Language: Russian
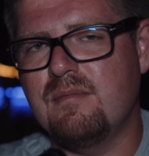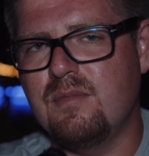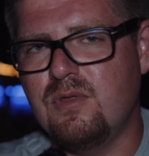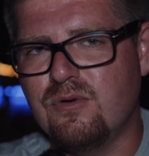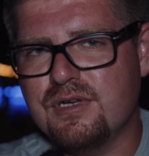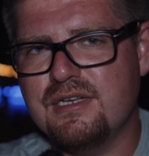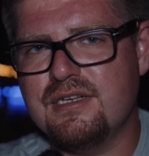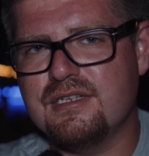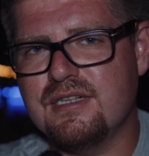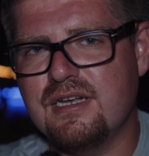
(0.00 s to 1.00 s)

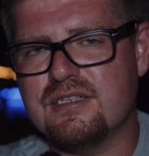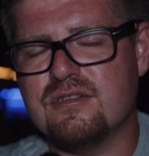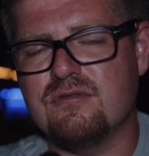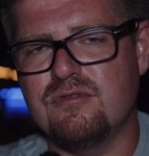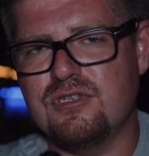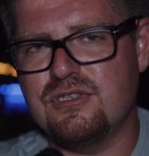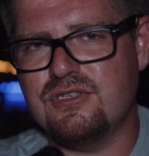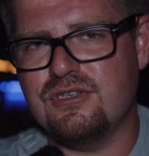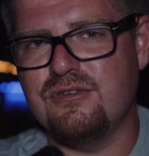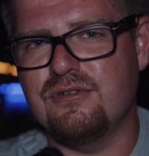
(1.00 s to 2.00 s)
многих из нас очень
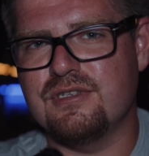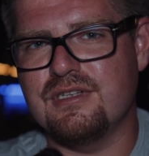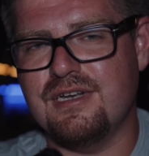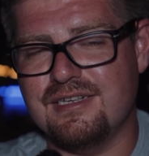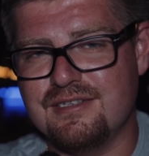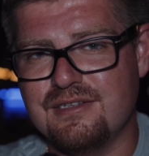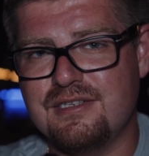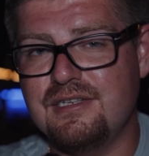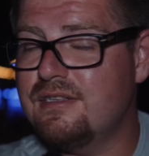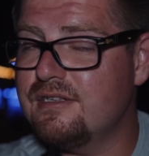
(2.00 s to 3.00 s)
серьезно
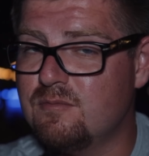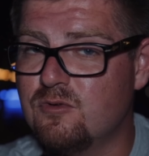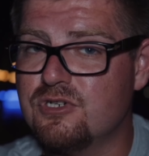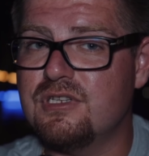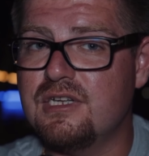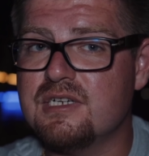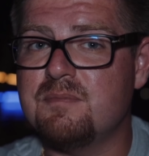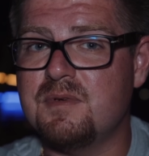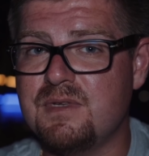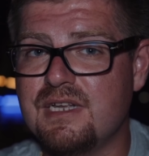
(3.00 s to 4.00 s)
озолотит и сможет даже
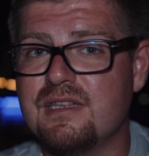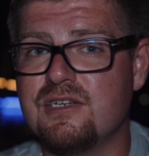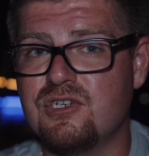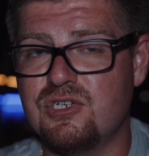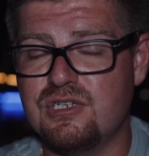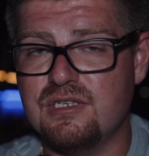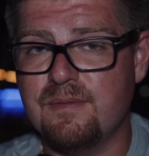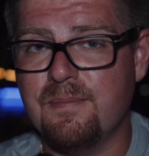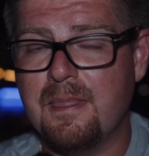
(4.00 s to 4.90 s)
поменять наши жизни.